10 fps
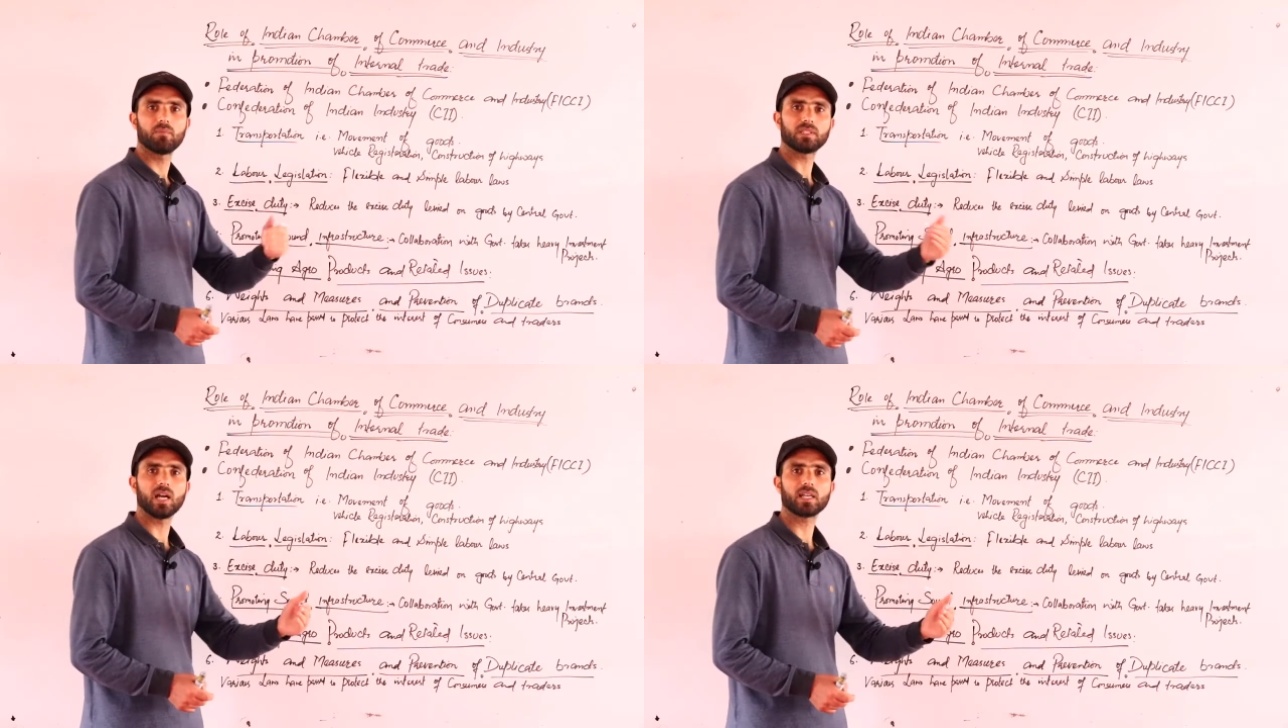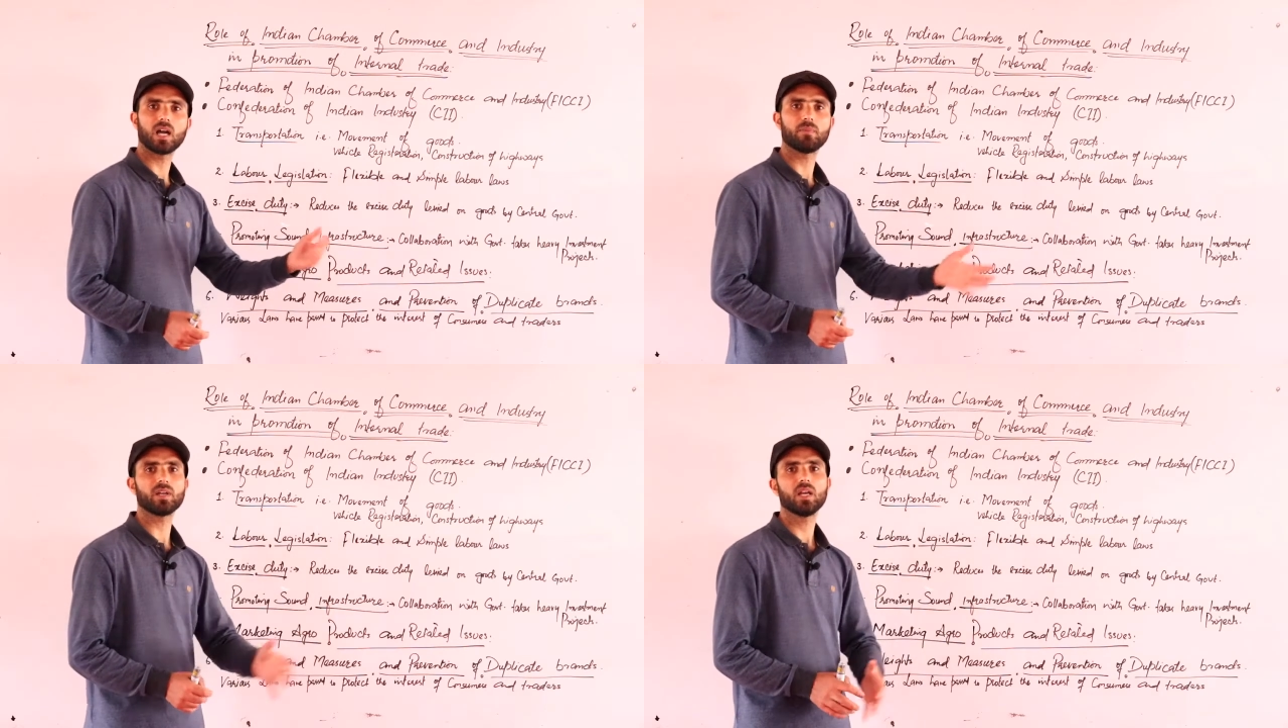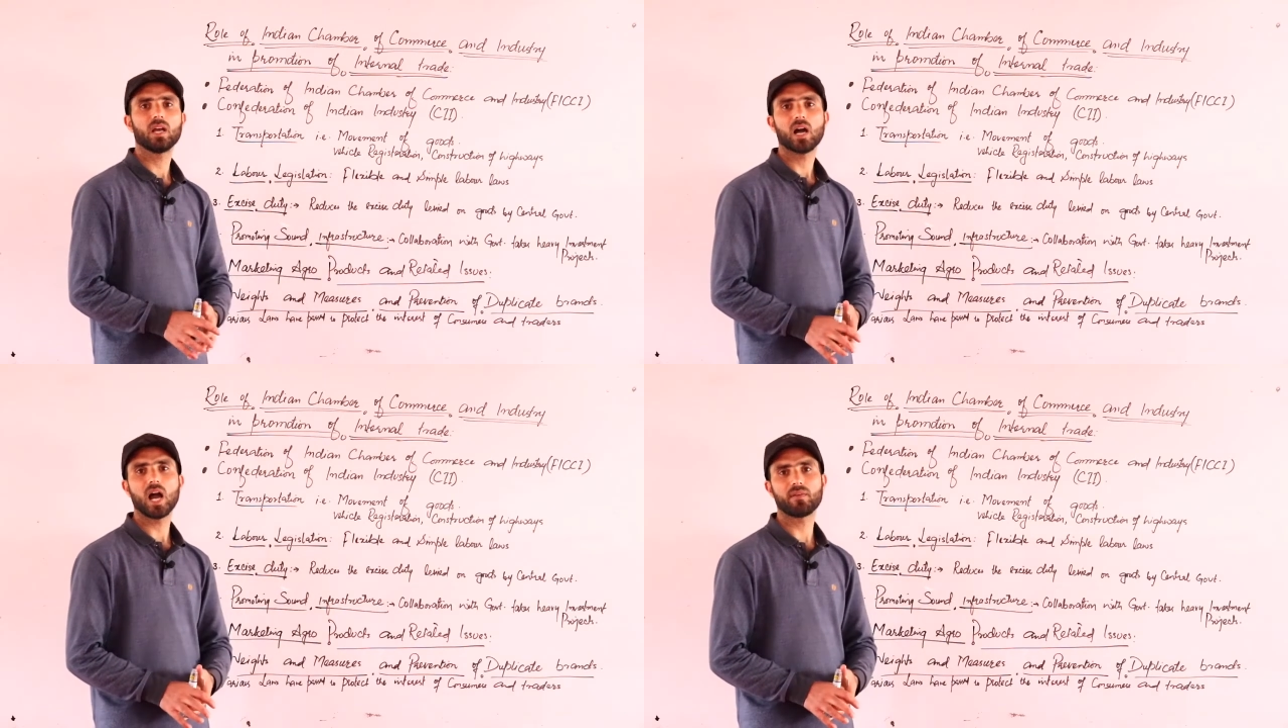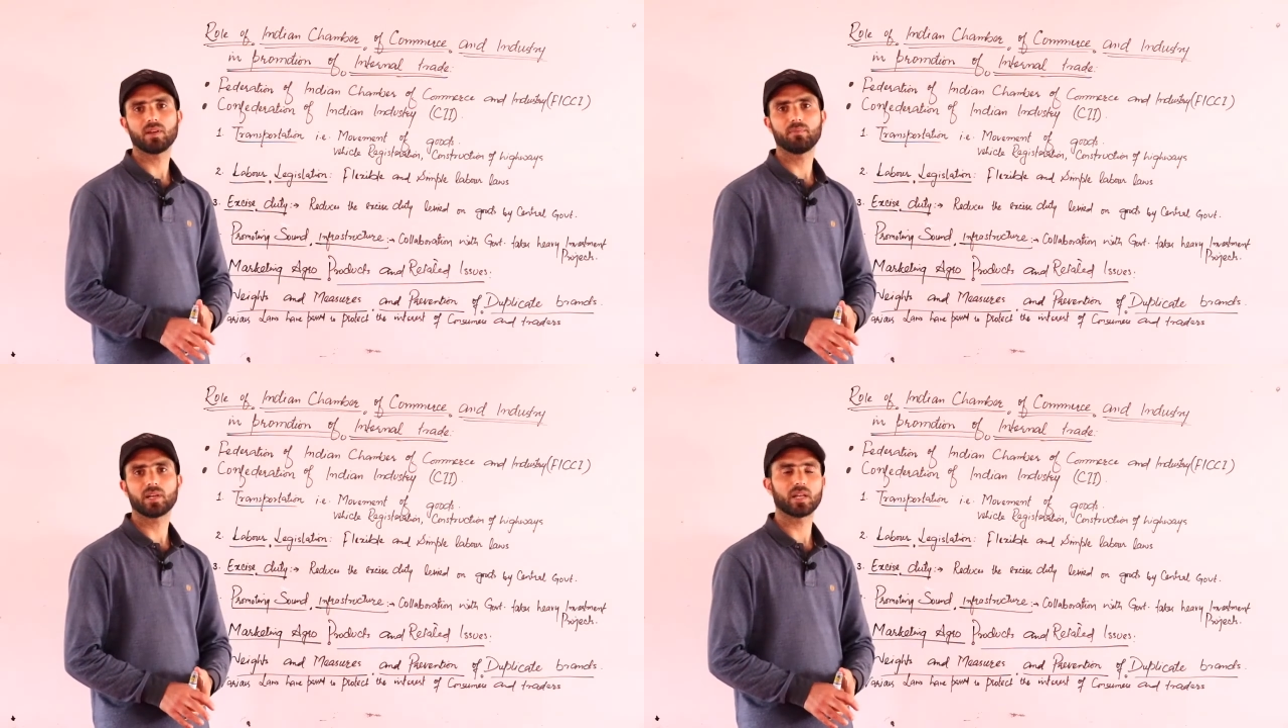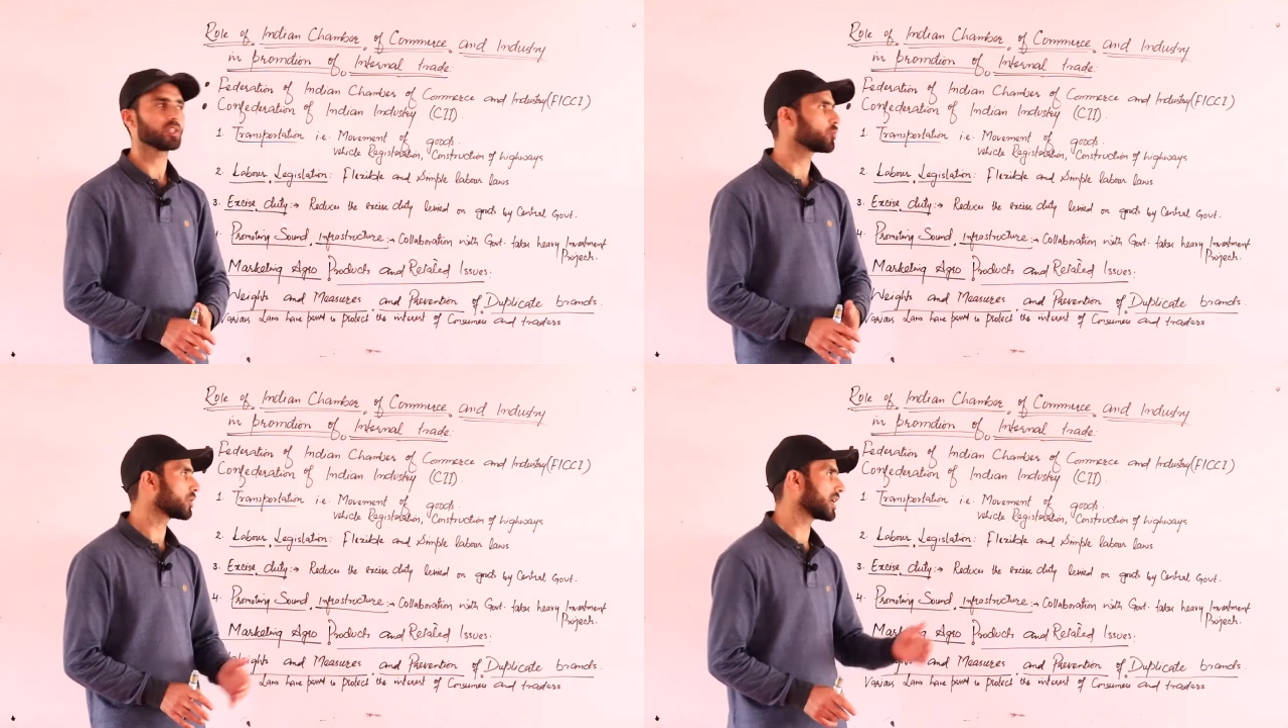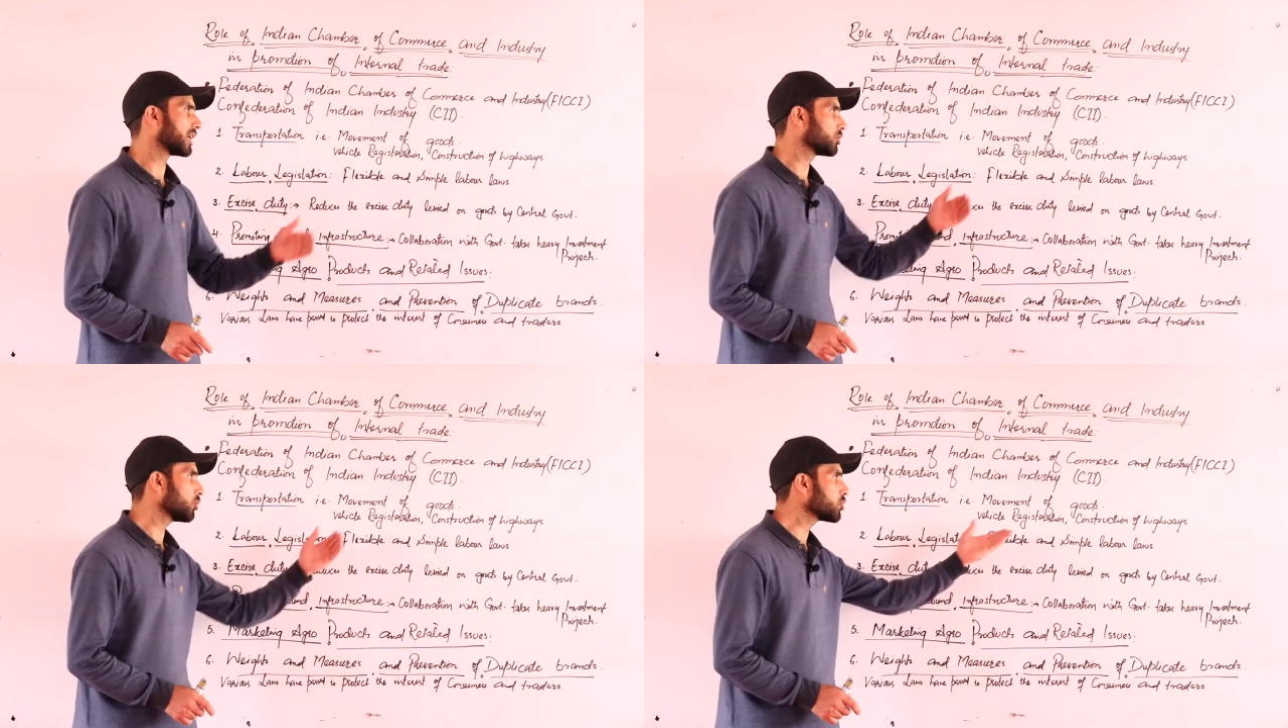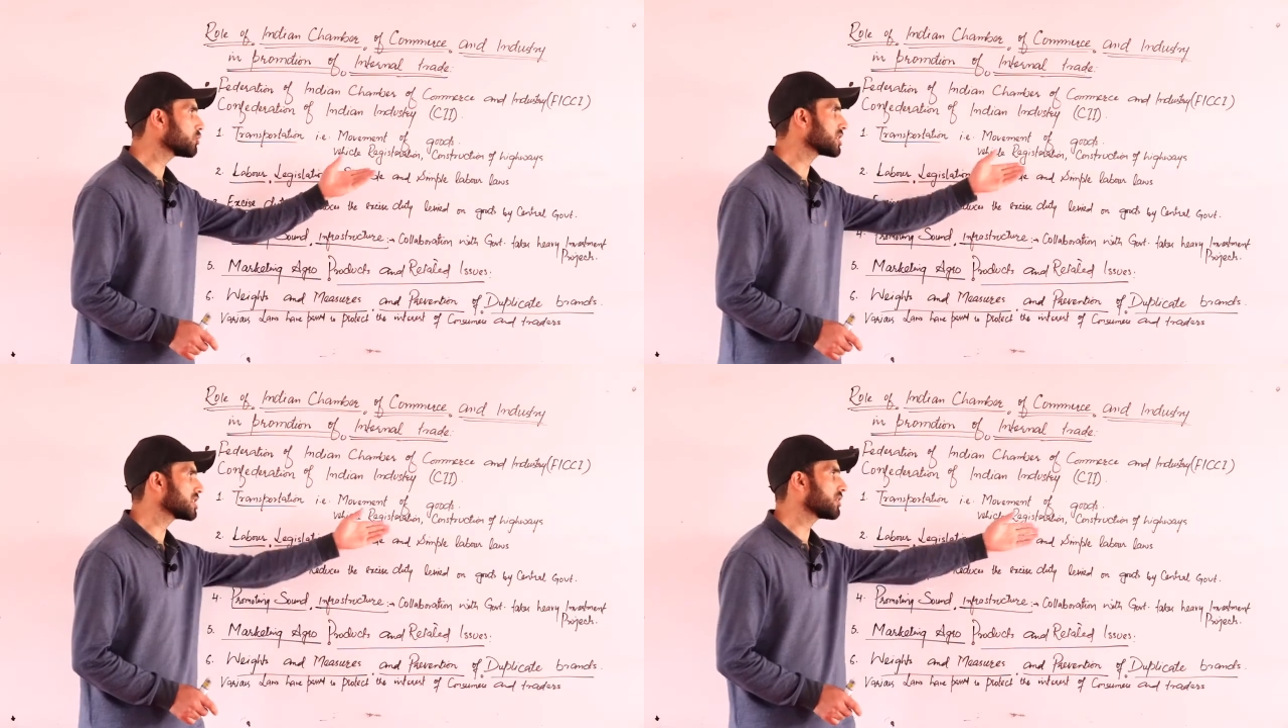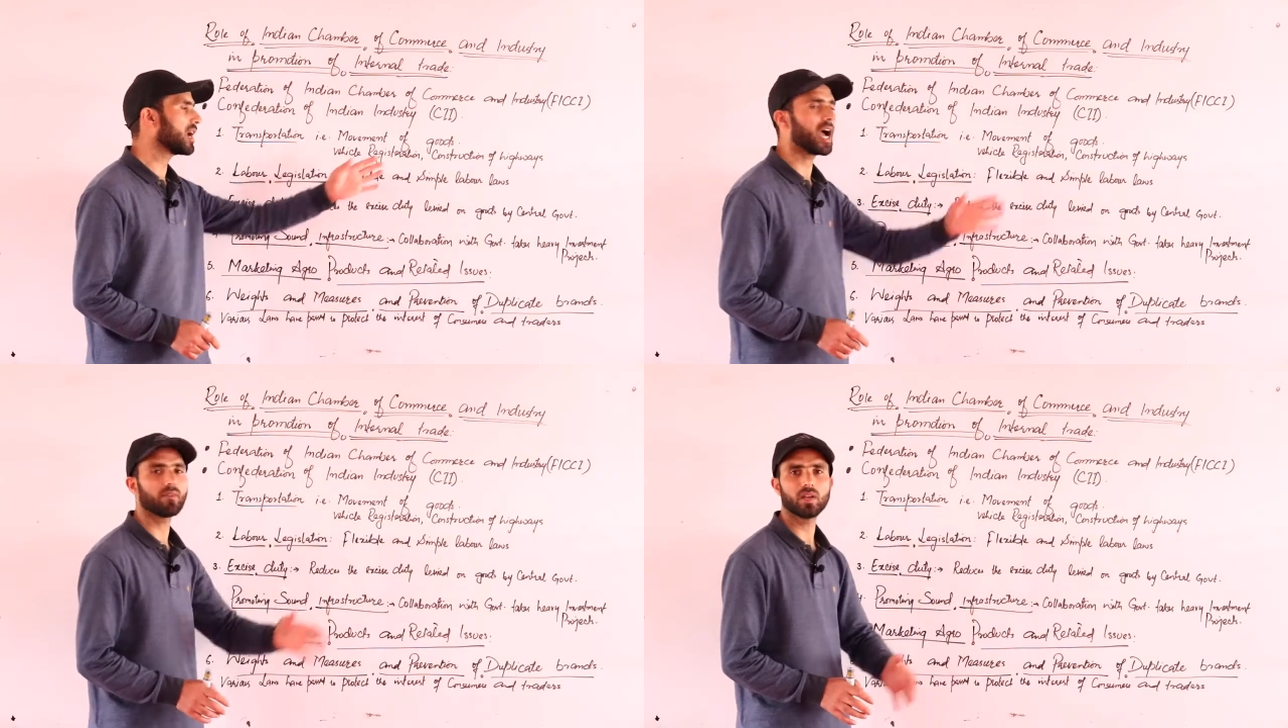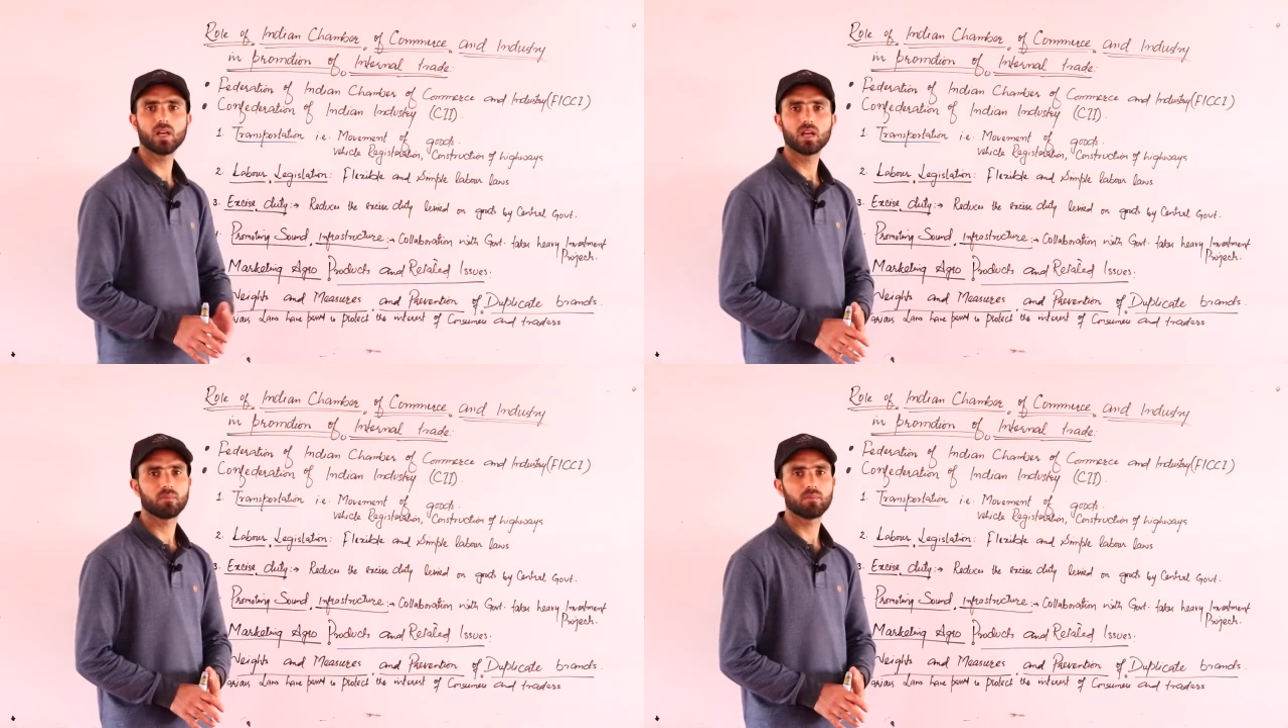बताया कि हमें हाईवे बनाना ज़रूरी है तो उस वजह से फिर हाईवे